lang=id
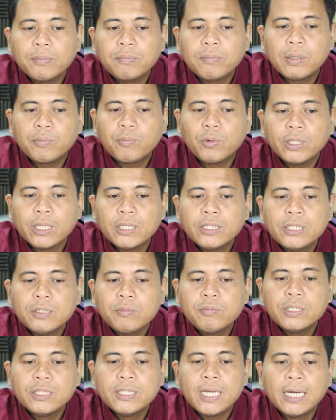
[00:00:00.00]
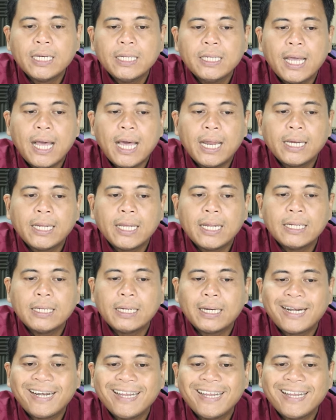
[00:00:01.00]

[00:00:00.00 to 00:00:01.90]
berpotensi menjadi area